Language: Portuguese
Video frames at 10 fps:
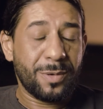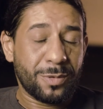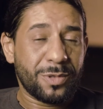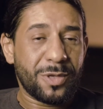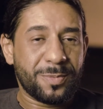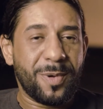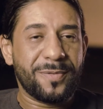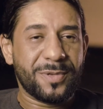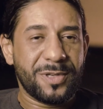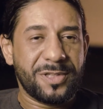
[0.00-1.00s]
um dos nossos
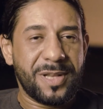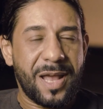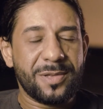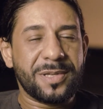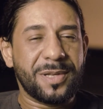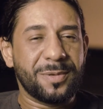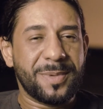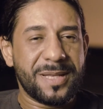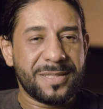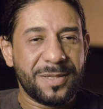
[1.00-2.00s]
povos originários aqui no
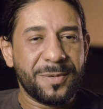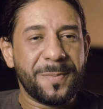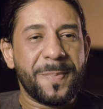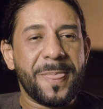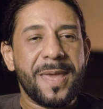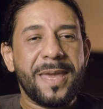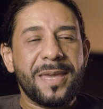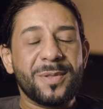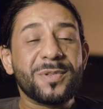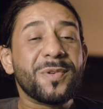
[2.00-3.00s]
Brasil,
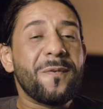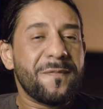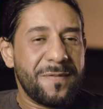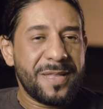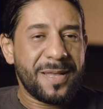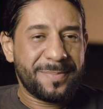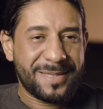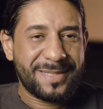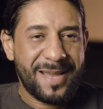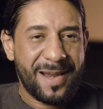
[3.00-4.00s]
e nos convida a
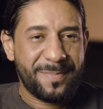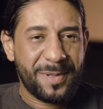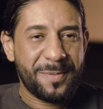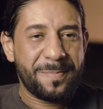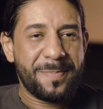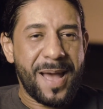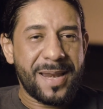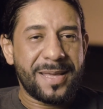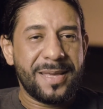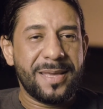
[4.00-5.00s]
passear pelo
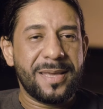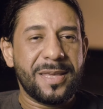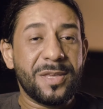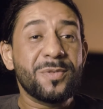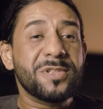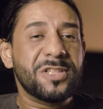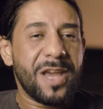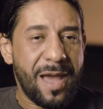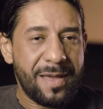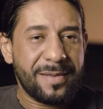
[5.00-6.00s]
Parque
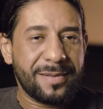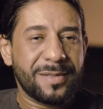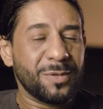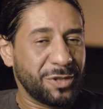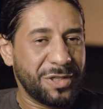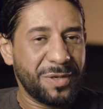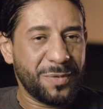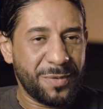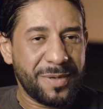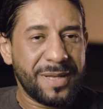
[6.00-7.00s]
Iujá, no Xingu.